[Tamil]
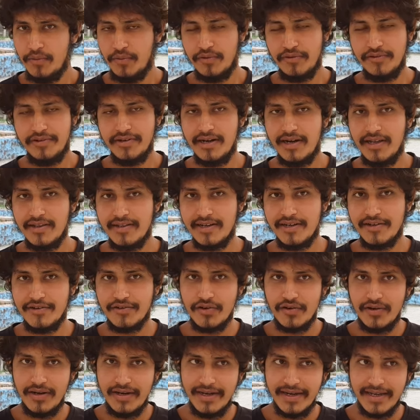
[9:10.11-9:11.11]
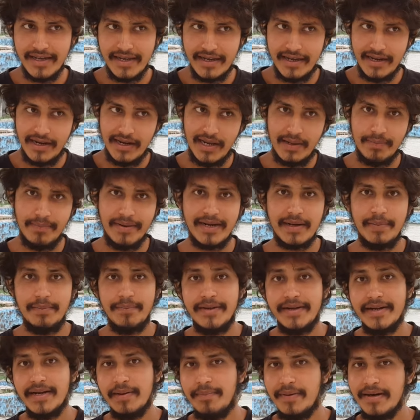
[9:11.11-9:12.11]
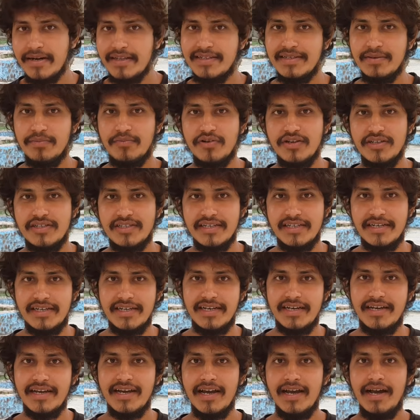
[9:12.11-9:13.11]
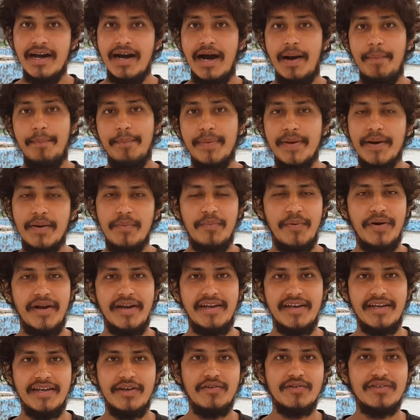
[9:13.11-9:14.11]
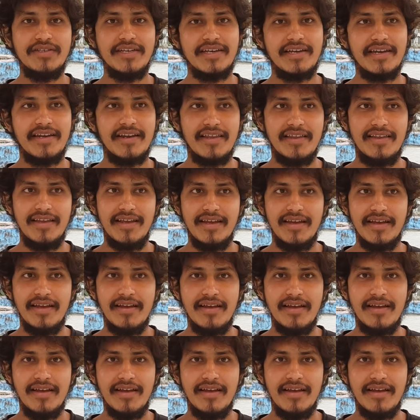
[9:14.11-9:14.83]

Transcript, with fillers: ஒரு விஷயம் நல்லா தெரிஞ்சுக்கோங்க நீங்கள் எல்லாமே கம்ப்ளீட்டாக படித்து முடிச்சுட்டு அப்புறம் போயிட்டு யோசிக்கிறது